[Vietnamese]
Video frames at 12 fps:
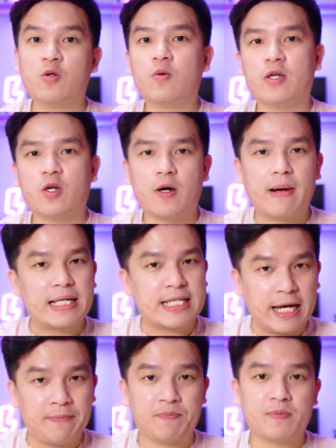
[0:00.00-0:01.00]
rút ra cho các bạn
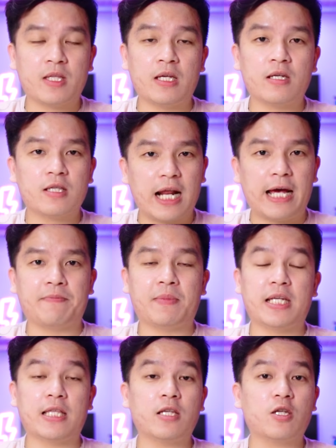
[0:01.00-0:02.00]
xem. Thì như thế này,
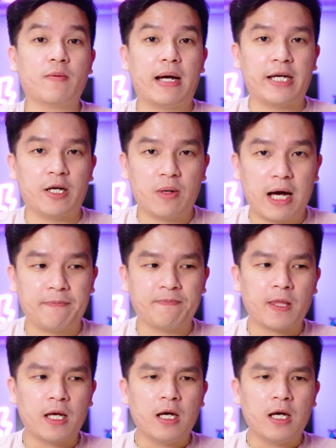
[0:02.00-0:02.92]
mình giải thích cho các bạn hiểu ha.